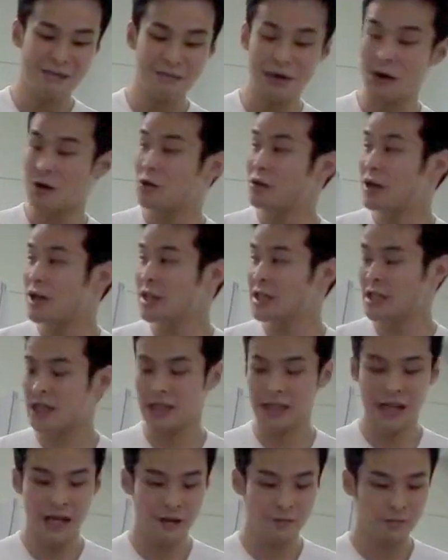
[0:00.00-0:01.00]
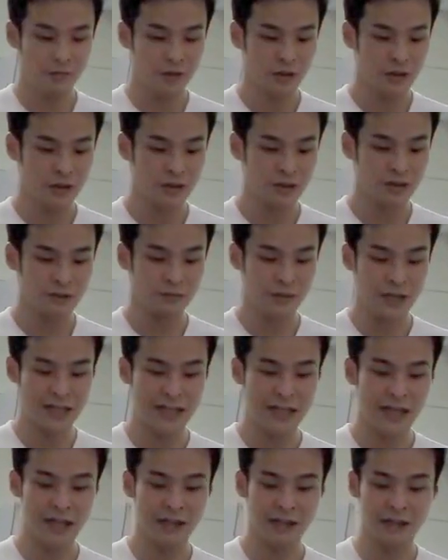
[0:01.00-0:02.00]
まあ、攻撃的なつぶや
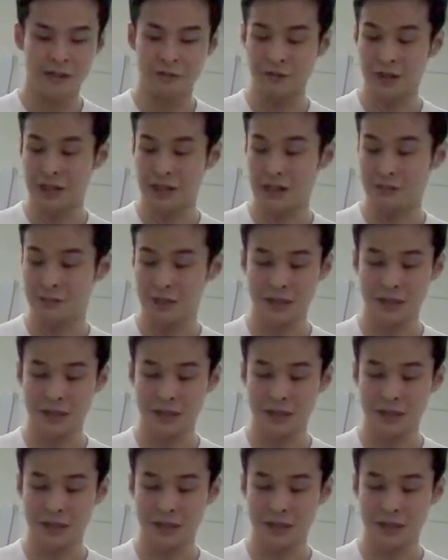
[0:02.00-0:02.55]
きがあった時に、